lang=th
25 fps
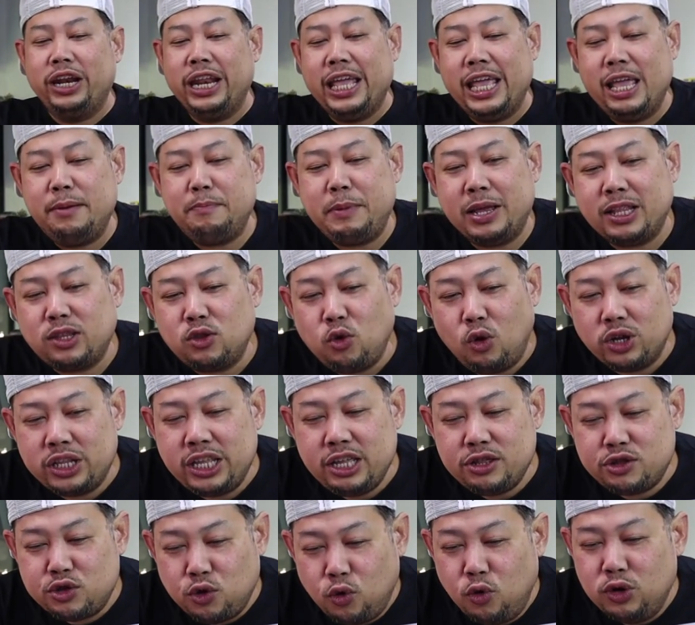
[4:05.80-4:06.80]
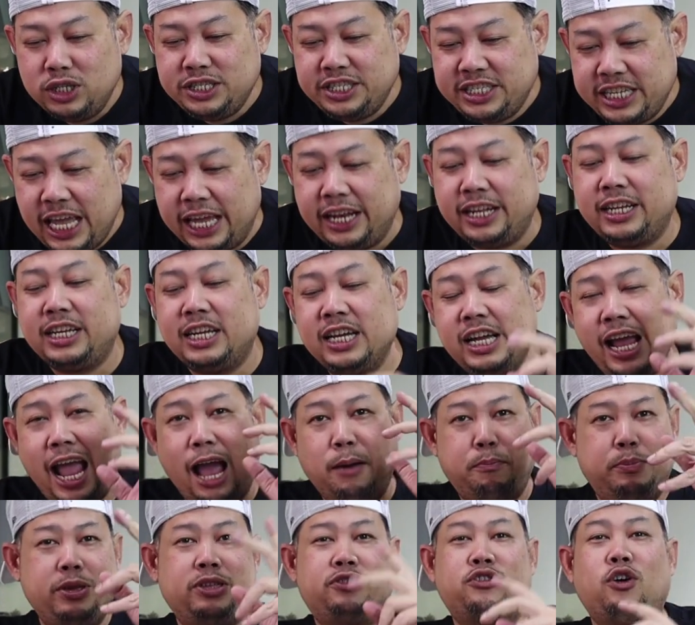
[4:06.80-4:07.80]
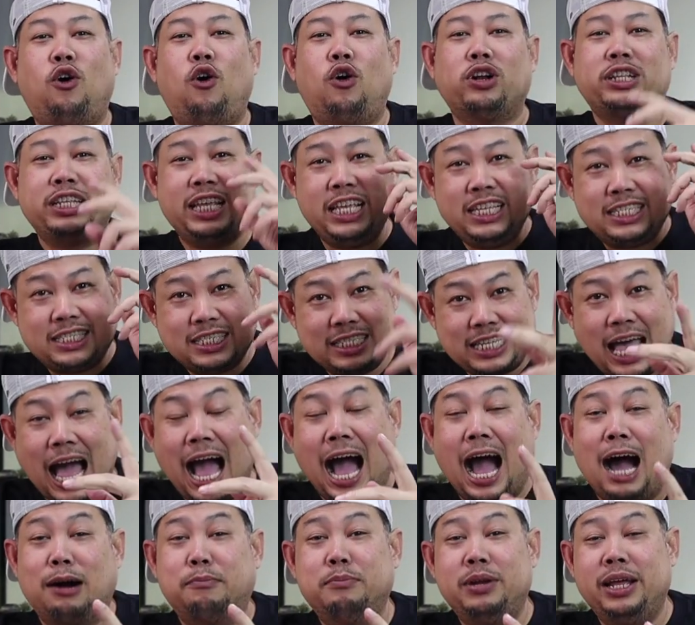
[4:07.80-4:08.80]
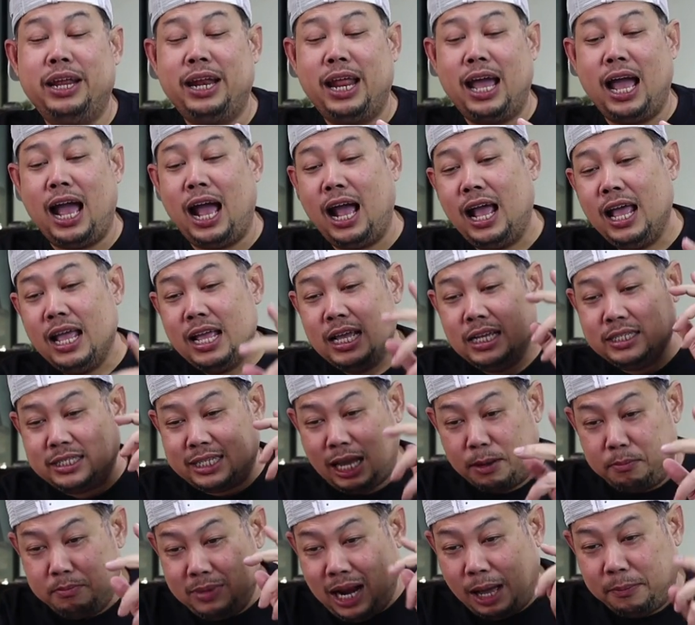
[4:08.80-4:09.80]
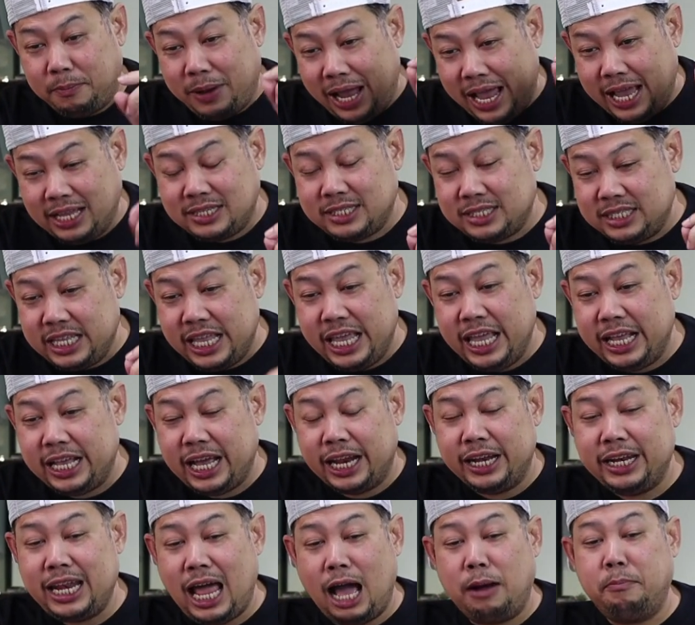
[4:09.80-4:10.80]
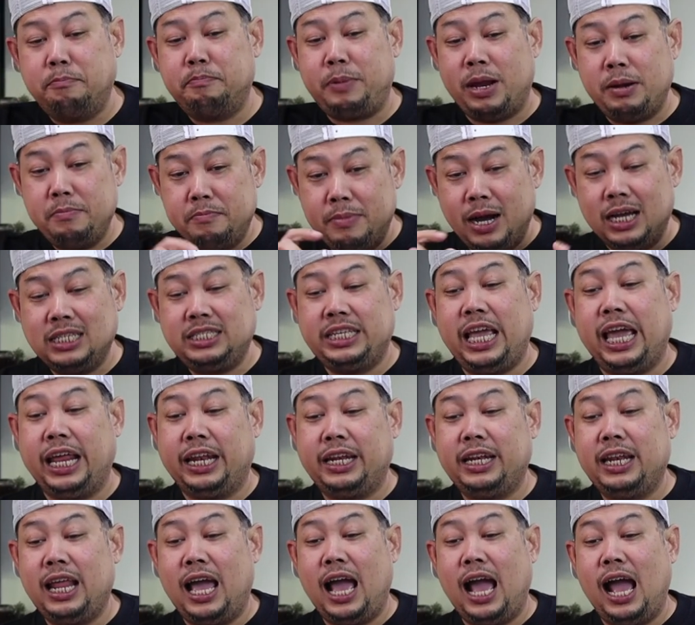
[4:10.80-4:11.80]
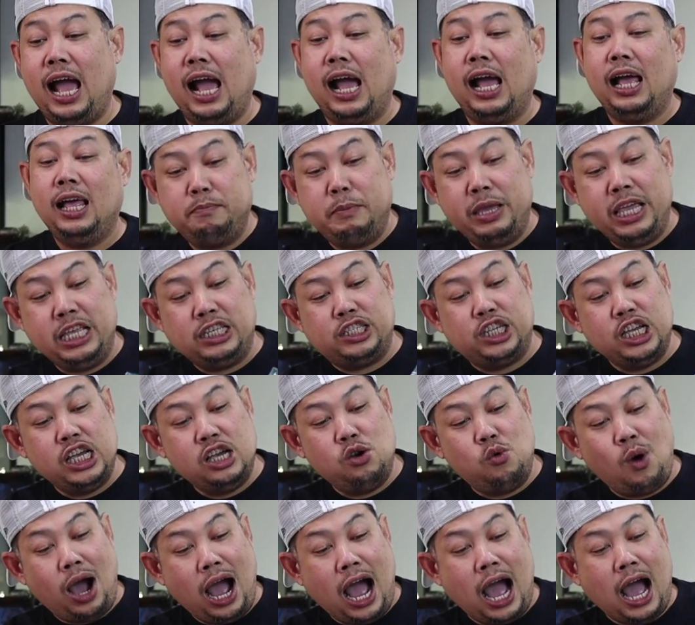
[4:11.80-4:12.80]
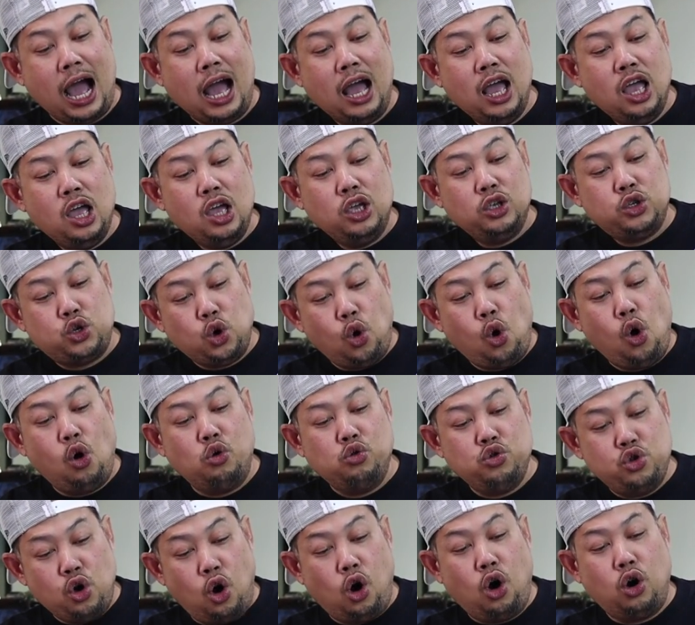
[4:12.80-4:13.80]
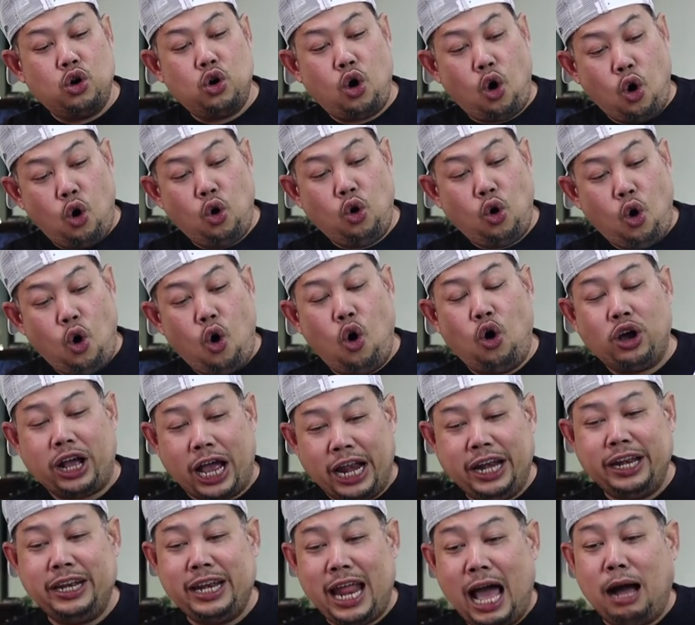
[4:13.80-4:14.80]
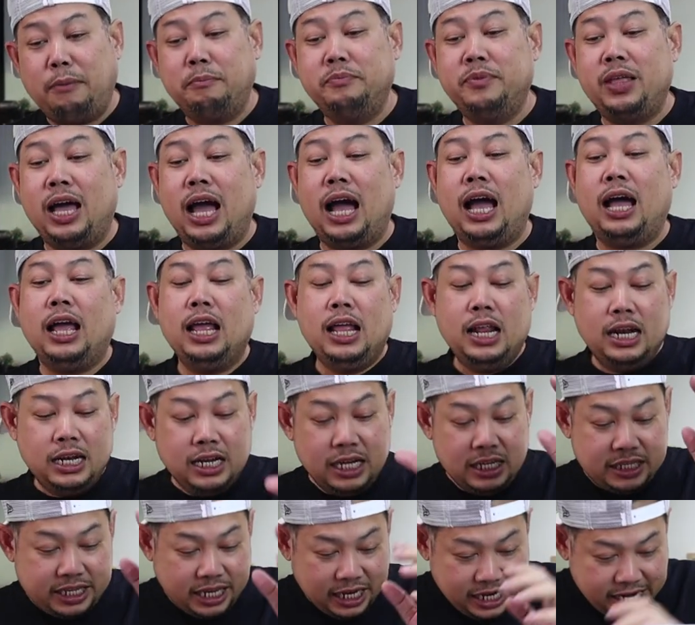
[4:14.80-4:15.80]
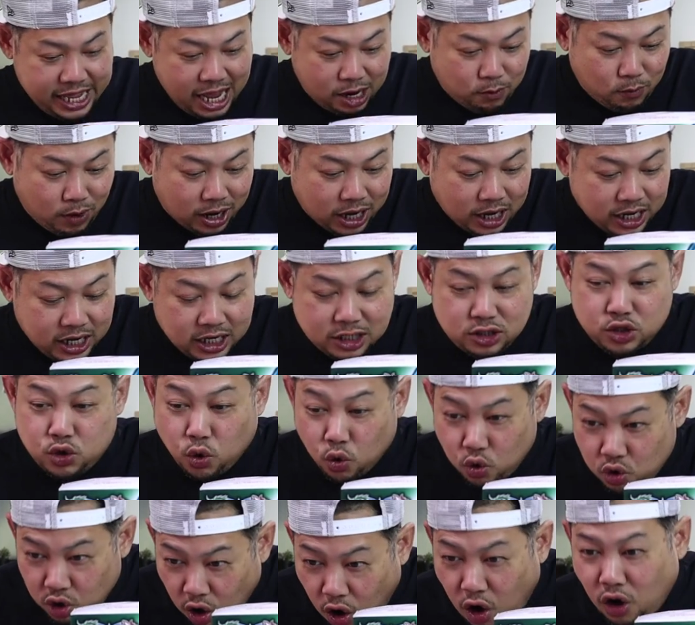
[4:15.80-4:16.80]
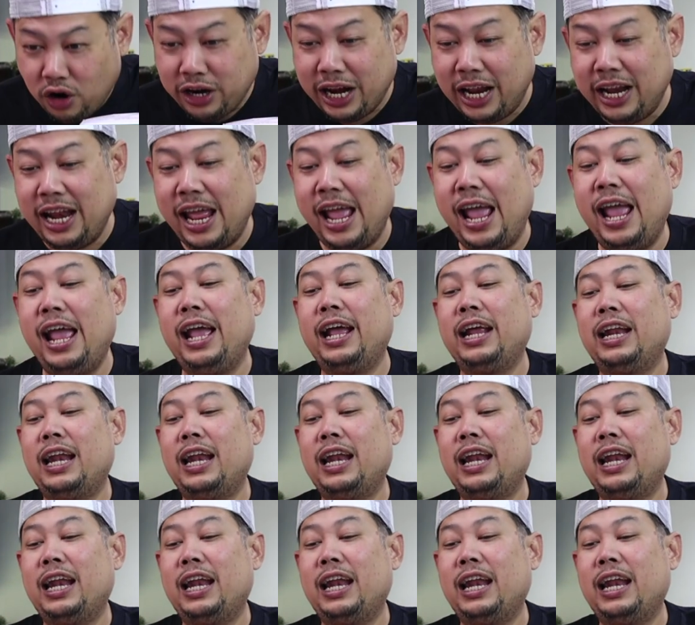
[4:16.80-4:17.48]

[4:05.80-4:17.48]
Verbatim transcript: วนี้เป็นตัวที่ 07 คือเอพิโซดที่ 3 แล้วนะฮะสำหรับ SD กันดั้มเป็นเบอร์ 7 นะฮะ มีชื่อว่าชูยงโอโอกันดั้มนะ หรือที่เรียกว่าคือ จูล่งนั่นเอง